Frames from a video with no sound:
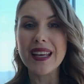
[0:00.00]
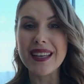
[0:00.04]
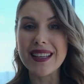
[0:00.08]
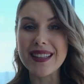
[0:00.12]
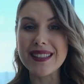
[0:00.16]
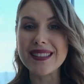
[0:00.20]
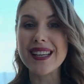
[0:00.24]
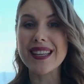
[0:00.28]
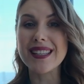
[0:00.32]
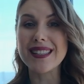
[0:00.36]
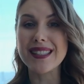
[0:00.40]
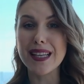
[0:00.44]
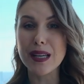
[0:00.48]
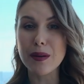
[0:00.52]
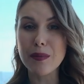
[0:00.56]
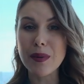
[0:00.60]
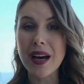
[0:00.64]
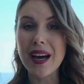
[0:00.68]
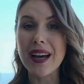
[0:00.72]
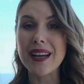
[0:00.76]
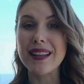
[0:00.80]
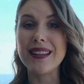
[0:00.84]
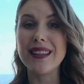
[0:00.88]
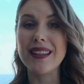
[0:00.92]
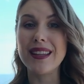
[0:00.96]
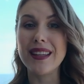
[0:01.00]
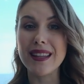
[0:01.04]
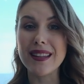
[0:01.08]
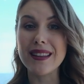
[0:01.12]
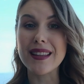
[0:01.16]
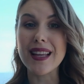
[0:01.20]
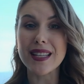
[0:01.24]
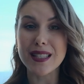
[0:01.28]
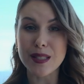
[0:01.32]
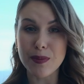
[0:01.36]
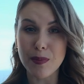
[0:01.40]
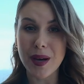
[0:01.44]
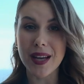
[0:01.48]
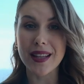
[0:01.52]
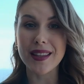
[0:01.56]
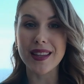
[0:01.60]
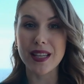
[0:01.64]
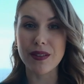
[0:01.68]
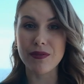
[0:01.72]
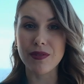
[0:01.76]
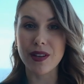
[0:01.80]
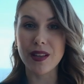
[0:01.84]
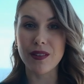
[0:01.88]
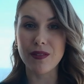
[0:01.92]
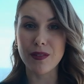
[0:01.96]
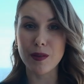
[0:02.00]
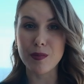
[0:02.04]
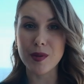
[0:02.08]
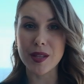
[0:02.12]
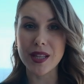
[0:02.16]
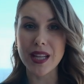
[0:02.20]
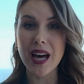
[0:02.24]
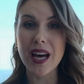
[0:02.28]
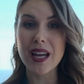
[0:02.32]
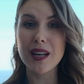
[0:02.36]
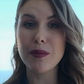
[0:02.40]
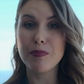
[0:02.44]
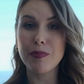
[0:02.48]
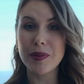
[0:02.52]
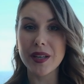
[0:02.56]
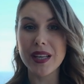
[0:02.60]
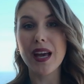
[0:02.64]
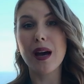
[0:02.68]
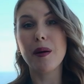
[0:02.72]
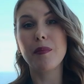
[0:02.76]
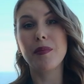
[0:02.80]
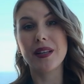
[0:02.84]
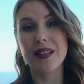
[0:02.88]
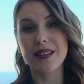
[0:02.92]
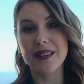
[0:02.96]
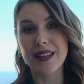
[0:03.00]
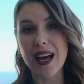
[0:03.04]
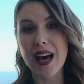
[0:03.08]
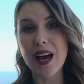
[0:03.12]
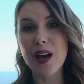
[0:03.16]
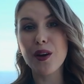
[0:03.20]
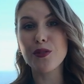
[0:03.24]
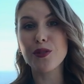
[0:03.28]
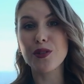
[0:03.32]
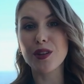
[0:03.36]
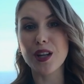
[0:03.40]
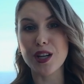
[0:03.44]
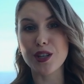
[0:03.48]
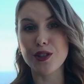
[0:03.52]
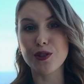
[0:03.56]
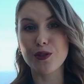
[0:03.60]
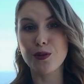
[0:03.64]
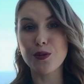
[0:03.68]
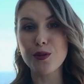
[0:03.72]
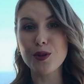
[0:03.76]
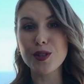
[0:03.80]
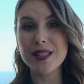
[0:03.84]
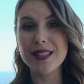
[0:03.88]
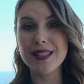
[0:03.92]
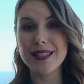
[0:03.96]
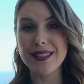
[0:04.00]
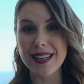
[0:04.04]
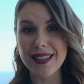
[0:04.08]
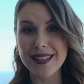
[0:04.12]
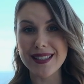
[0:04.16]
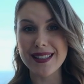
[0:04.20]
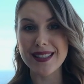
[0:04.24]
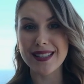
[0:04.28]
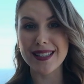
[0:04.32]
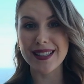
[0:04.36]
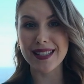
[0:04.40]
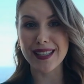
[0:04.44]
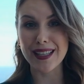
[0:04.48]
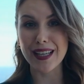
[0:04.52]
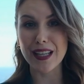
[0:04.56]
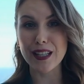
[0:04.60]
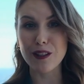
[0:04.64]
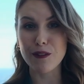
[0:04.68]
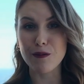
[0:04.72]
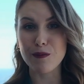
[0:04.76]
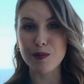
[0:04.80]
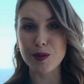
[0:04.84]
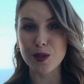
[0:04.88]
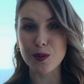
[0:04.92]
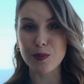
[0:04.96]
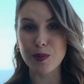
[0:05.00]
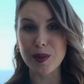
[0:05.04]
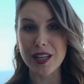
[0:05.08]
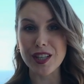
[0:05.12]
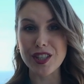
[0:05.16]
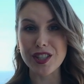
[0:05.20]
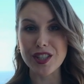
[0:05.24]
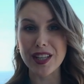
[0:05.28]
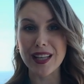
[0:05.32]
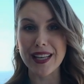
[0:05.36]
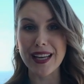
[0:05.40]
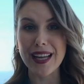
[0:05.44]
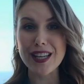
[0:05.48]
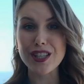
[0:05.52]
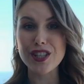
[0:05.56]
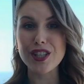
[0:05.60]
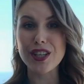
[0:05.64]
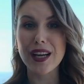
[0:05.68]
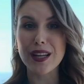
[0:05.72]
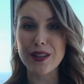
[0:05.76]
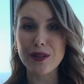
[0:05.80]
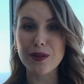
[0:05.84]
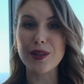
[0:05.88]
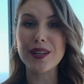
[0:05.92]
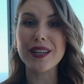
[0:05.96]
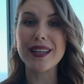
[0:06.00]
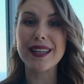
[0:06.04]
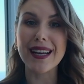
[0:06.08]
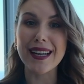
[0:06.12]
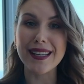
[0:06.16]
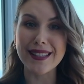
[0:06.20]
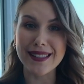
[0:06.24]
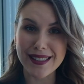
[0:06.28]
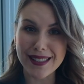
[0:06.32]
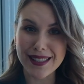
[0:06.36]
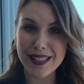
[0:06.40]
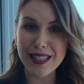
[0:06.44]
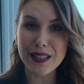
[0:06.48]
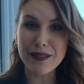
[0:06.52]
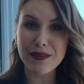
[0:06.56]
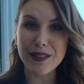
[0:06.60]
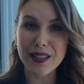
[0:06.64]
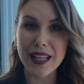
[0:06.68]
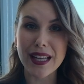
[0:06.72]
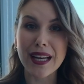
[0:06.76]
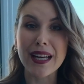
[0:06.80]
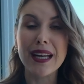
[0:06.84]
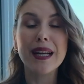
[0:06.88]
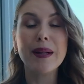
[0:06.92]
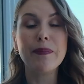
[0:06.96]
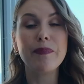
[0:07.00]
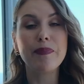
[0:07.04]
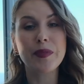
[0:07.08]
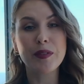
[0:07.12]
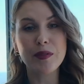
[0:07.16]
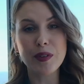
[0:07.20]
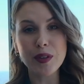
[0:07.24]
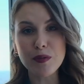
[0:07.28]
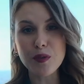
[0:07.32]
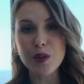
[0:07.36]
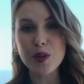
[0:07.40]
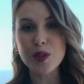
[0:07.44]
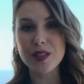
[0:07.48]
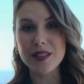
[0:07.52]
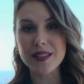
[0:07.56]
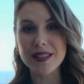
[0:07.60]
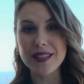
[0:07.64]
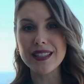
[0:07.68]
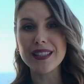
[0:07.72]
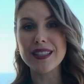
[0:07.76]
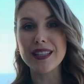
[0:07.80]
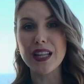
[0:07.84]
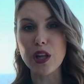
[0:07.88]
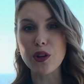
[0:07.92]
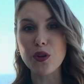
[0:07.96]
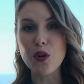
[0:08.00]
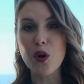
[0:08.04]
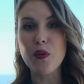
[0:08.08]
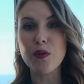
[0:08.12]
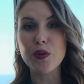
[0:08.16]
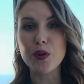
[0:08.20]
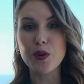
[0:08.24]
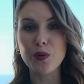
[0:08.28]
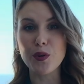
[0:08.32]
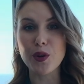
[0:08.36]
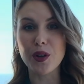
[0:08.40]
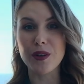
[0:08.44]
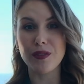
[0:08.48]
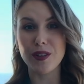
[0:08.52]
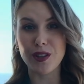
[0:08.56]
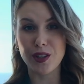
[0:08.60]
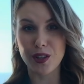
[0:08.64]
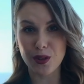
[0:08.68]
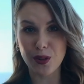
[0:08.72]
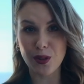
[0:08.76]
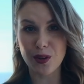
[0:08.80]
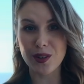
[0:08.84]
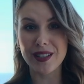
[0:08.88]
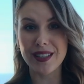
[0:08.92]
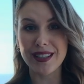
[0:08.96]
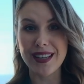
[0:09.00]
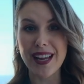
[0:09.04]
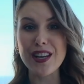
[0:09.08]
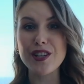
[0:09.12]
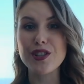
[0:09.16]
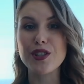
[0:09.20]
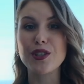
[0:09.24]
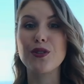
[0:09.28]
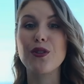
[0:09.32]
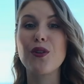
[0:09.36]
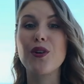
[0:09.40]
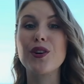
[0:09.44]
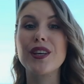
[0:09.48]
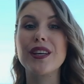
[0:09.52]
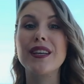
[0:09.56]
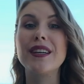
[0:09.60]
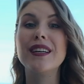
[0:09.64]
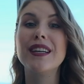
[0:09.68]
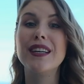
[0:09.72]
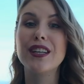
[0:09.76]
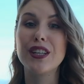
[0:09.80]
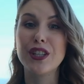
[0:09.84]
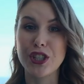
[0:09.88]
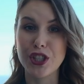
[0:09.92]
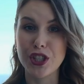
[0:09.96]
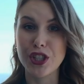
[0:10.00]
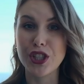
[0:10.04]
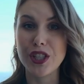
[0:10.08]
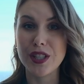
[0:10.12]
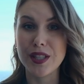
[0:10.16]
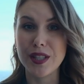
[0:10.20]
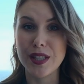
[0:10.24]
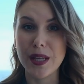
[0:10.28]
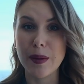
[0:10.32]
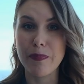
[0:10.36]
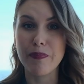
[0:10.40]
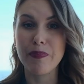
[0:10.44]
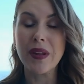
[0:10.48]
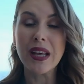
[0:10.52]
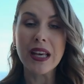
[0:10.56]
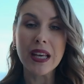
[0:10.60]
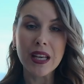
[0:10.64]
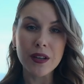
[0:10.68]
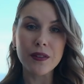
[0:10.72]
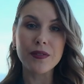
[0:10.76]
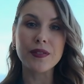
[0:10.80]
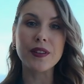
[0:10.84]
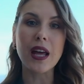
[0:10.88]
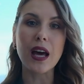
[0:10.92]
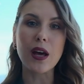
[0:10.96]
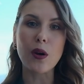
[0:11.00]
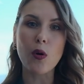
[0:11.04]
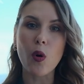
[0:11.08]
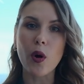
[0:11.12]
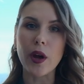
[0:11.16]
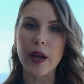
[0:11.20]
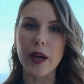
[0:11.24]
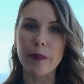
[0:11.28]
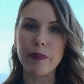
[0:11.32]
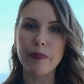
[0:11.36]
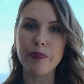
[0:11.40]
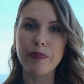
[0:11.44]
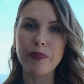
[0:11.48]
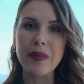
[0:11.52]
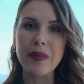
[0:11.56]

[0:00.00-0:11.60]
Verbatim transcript: И затем они, досматривая вебинар, приобретают наш курс «10 секретов безупречной речи», который гарантированно выводит их на новый уровень не только речи, но и жизни. Второе.